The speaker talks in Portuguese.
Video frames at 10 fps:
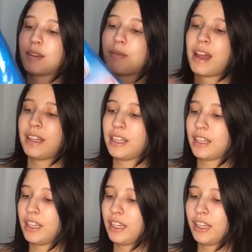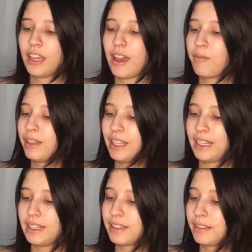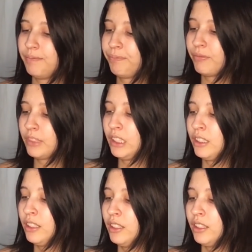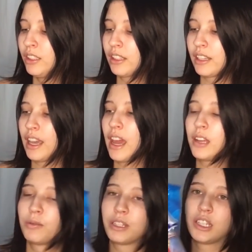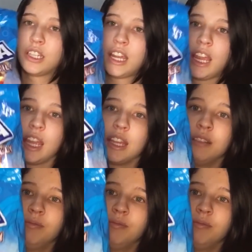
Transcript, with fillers: balinha aqui, que é uma delícia, que é a lua cheia.